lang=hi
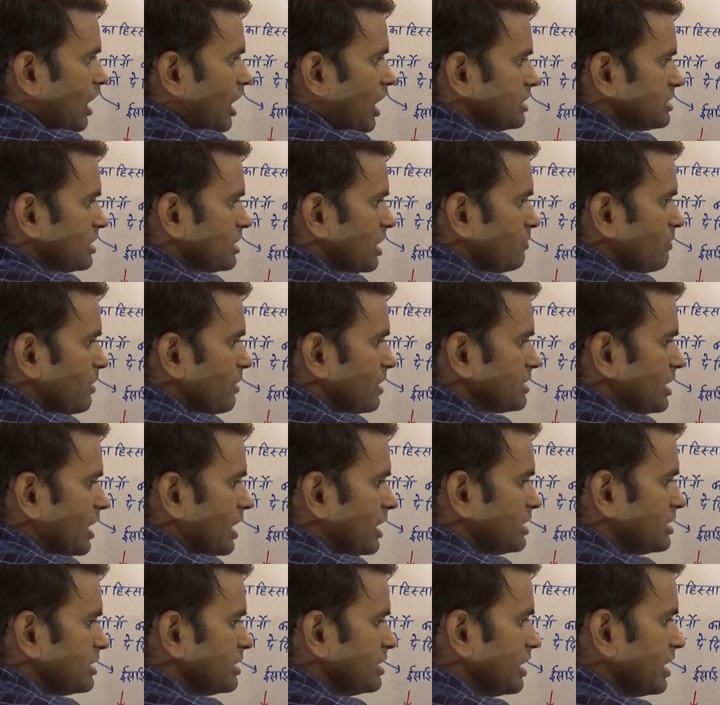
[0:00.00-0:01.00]

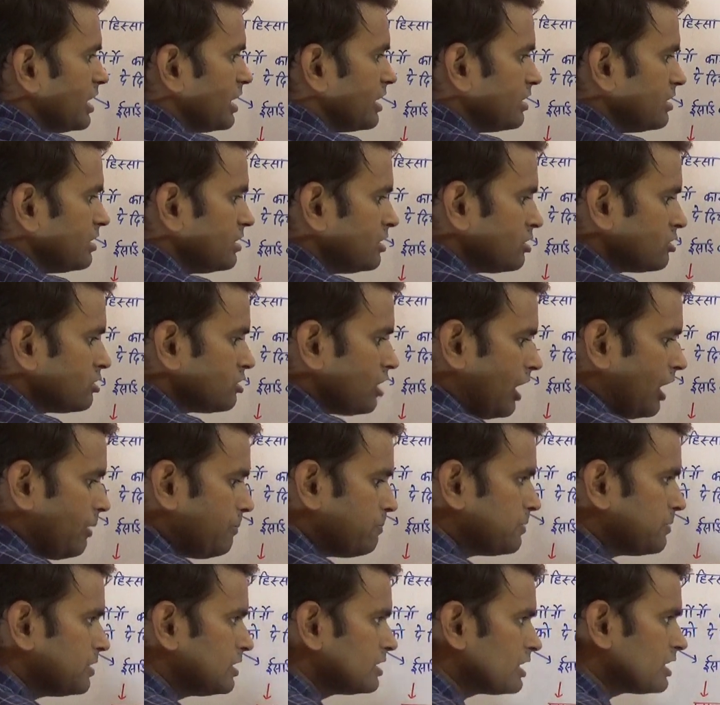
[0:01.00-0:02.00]
अजरबैजान ही है
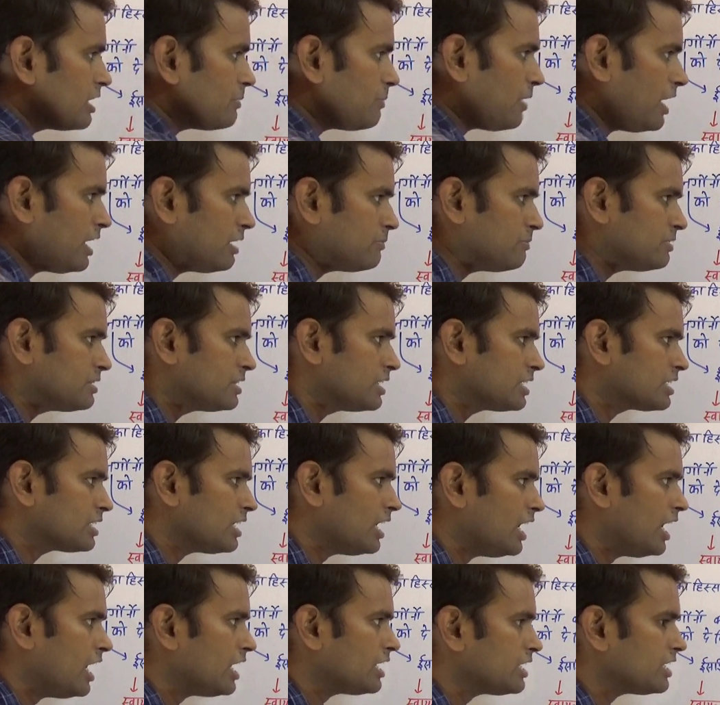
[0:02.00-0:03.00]
अब इनके बारे में
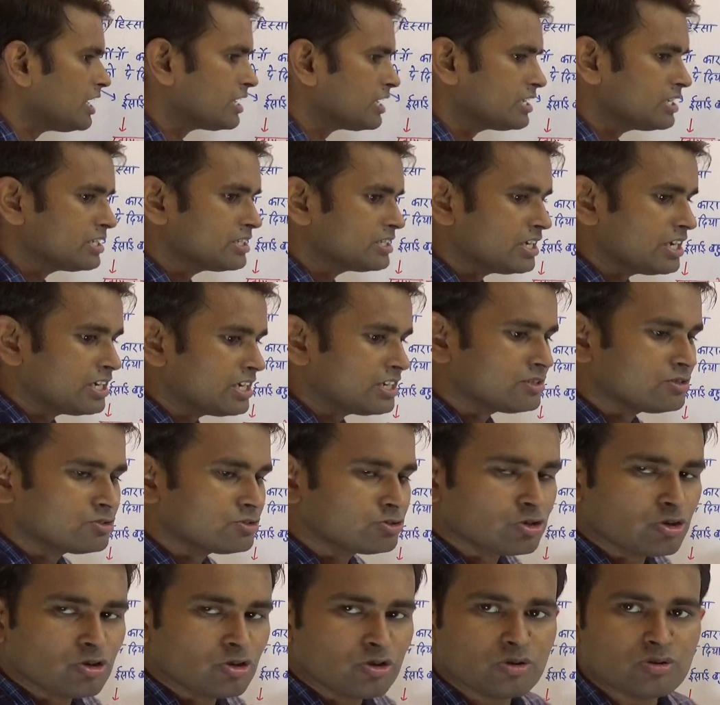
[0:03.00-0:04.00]
देखना है कि आखिर ये
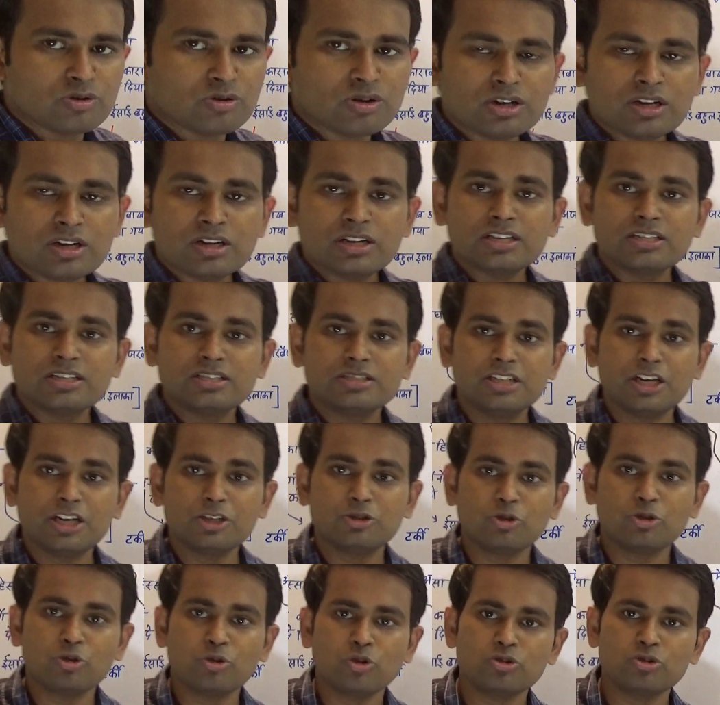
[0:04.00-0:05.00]
जो ये
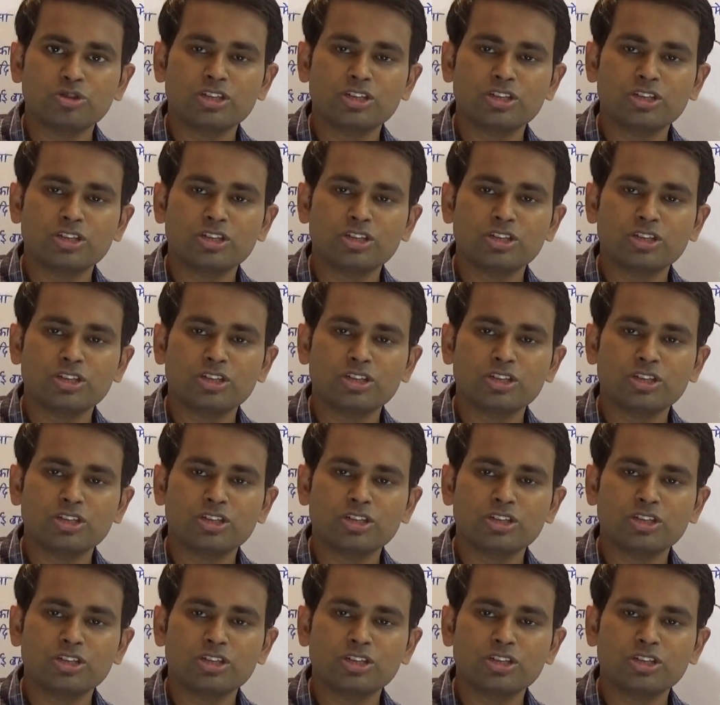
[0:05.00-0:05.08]
दोनों